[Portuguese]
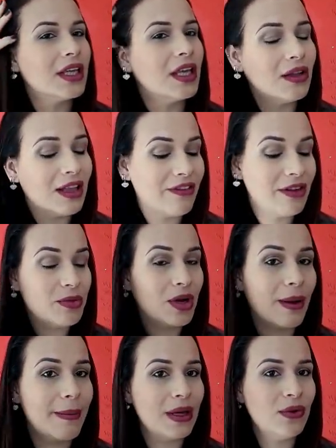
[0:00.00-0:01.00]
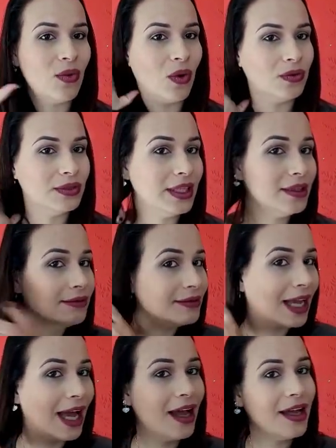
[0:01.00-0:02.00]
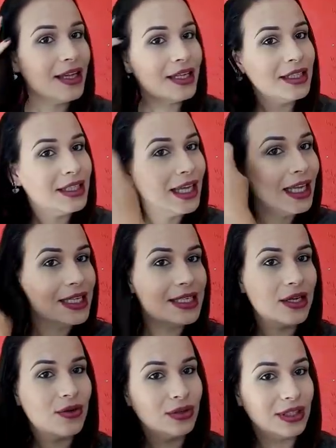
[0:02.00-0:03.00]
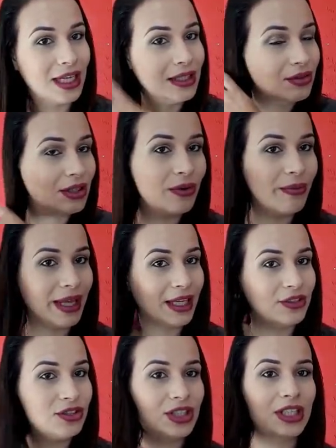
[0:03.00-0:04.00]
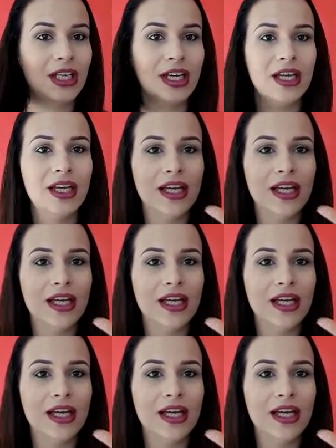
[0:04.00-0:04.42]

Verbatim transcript: Eu lavei meu cabelo ontem, tá? Ele secou naturalmente.